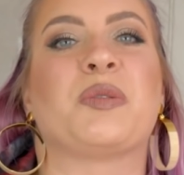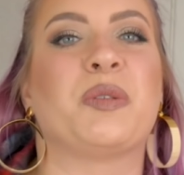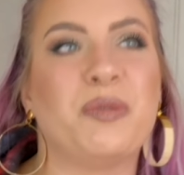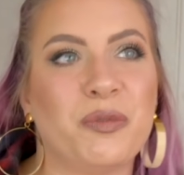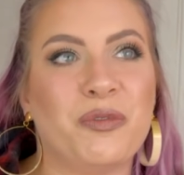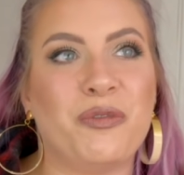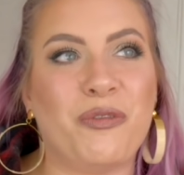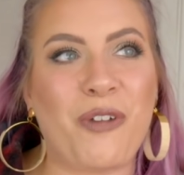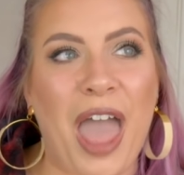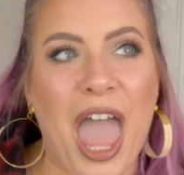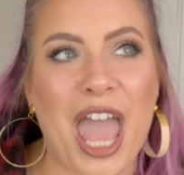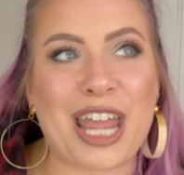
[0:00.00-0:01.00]
so ein
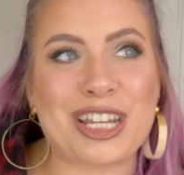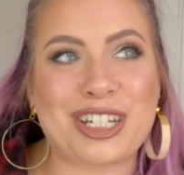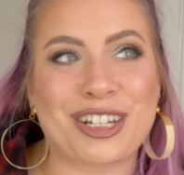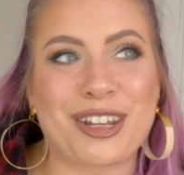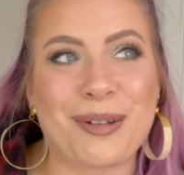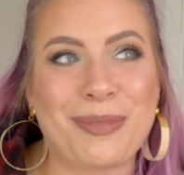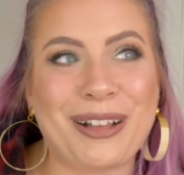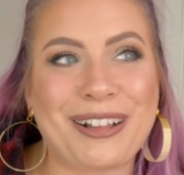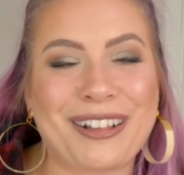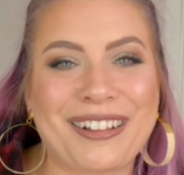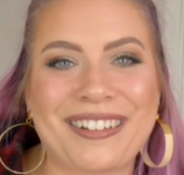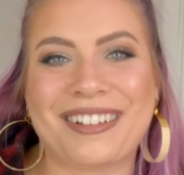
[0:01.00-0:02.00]

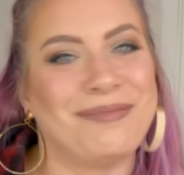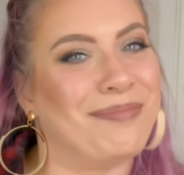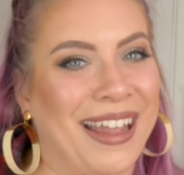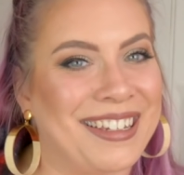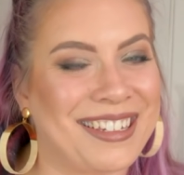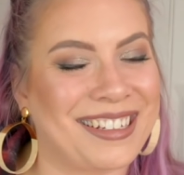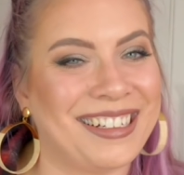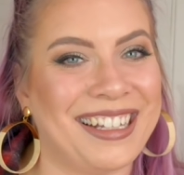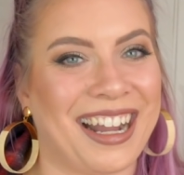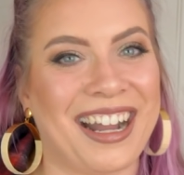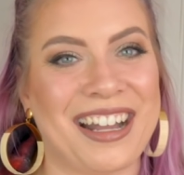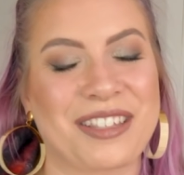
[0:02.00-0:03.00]
fashionable Mantel,
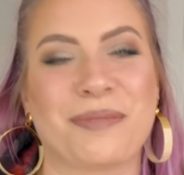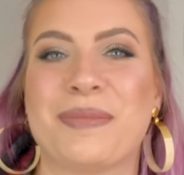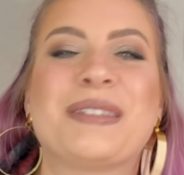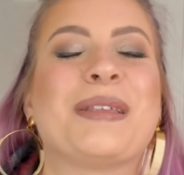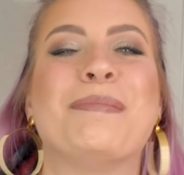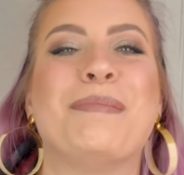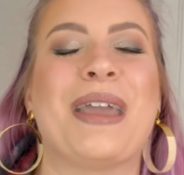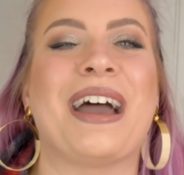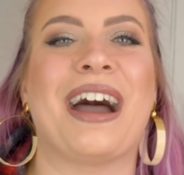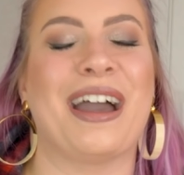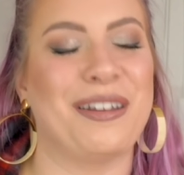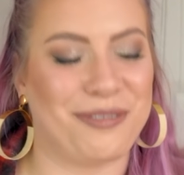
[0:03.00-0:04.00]
ja, also ein bisschen
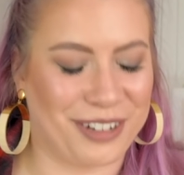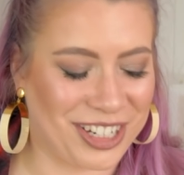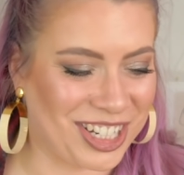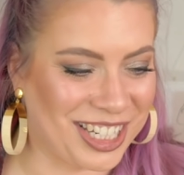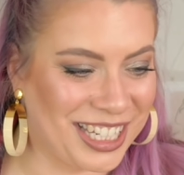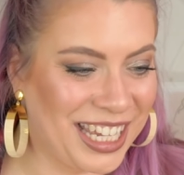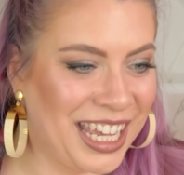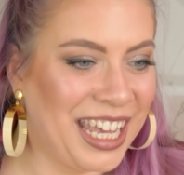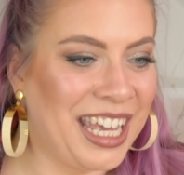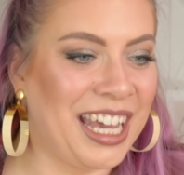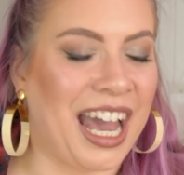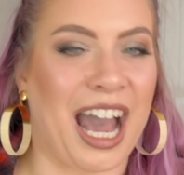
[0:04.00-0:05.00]
mehr High Fashion.
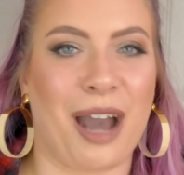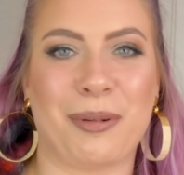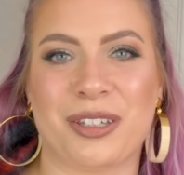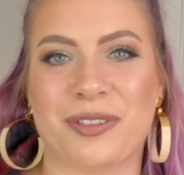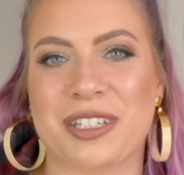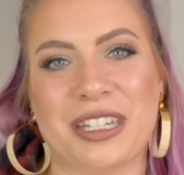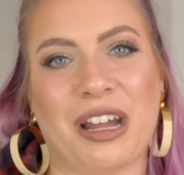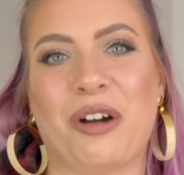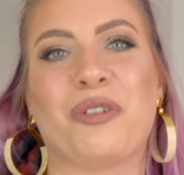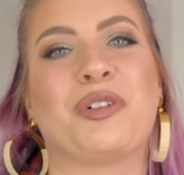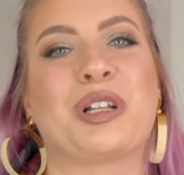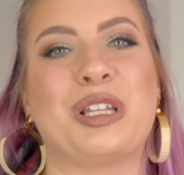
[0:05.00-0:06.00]
Aber ich finde den
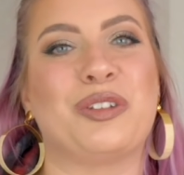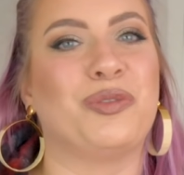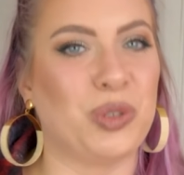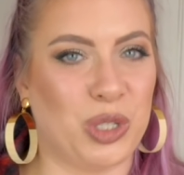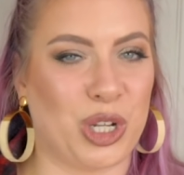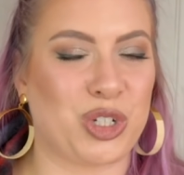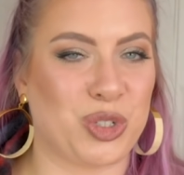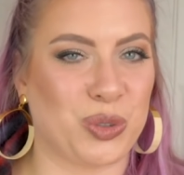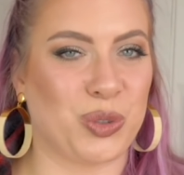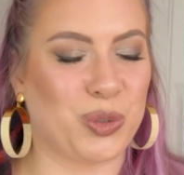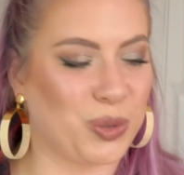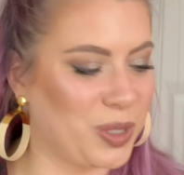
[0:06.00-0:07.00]
auch wirklich
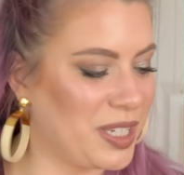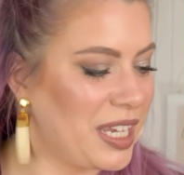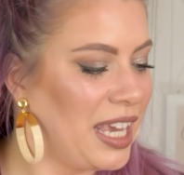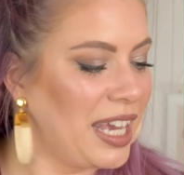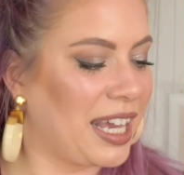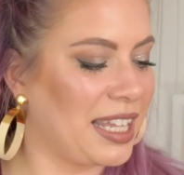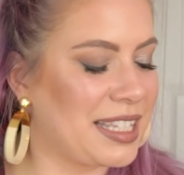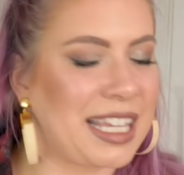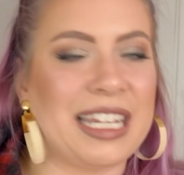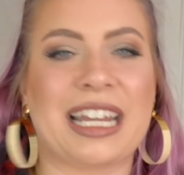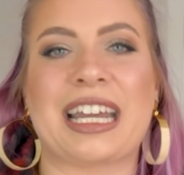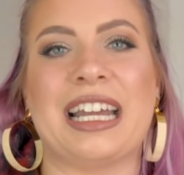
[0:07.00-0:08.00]
wunderschön. Und ganz
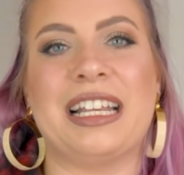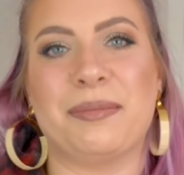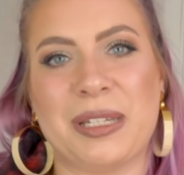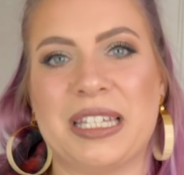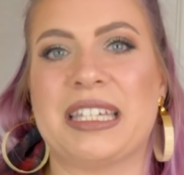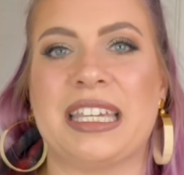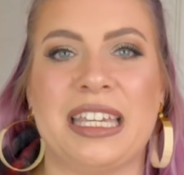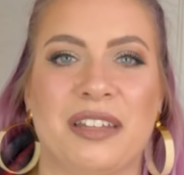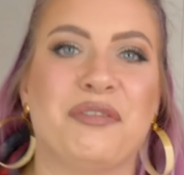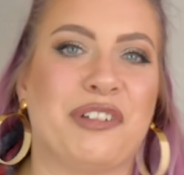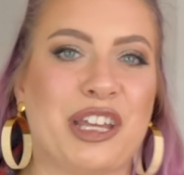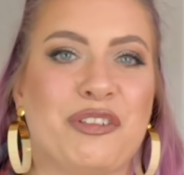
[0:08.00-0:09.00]
generell bin ich eh
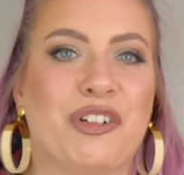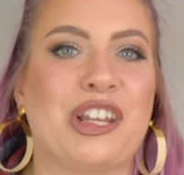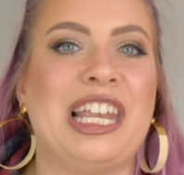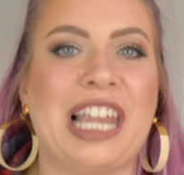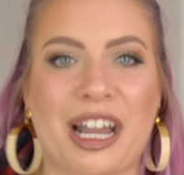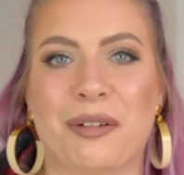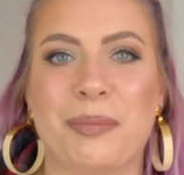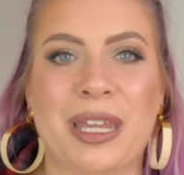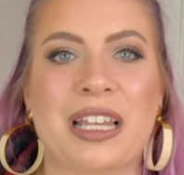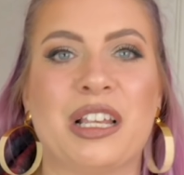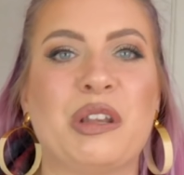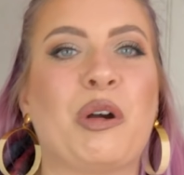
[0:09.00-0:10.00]
ein Fan von
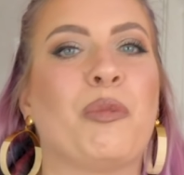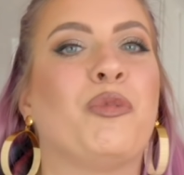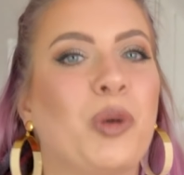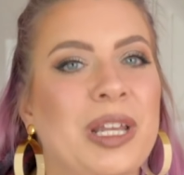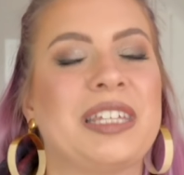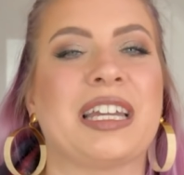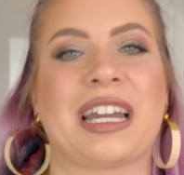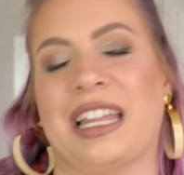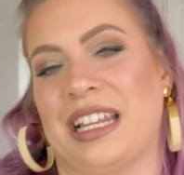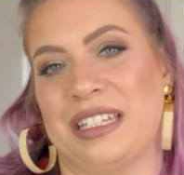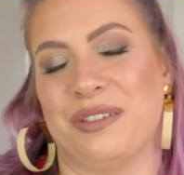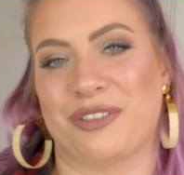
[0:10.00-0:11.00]
Langmänteln, obwohl ich ja
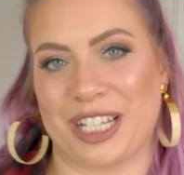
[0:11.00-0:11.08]
relativ